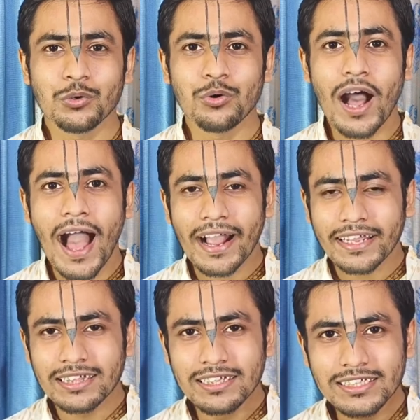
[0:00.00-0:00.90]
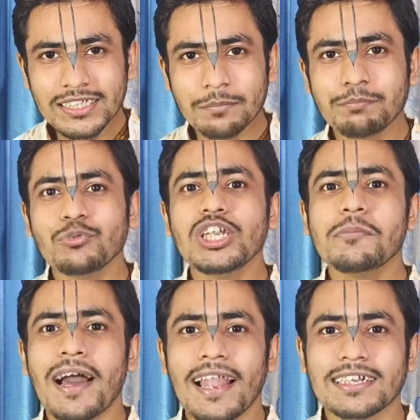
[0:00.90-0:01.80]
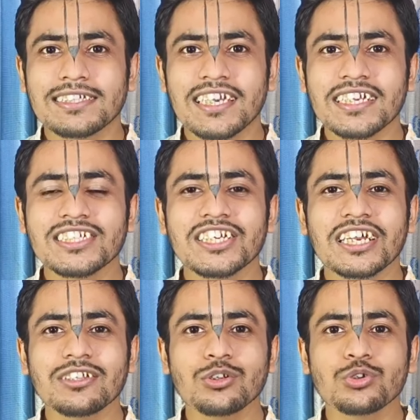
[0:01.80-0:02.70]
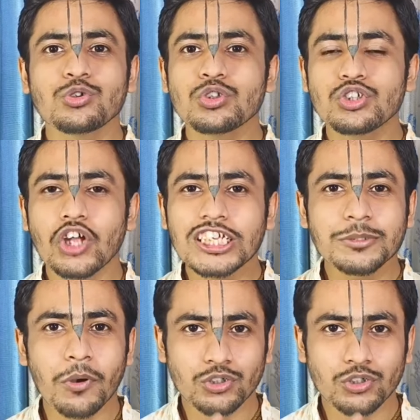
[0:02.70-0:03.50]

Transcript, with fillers: তো আগের দিন যে পূর্ণিমা লাগছে সেটা কিন্তু সূর্যোদয়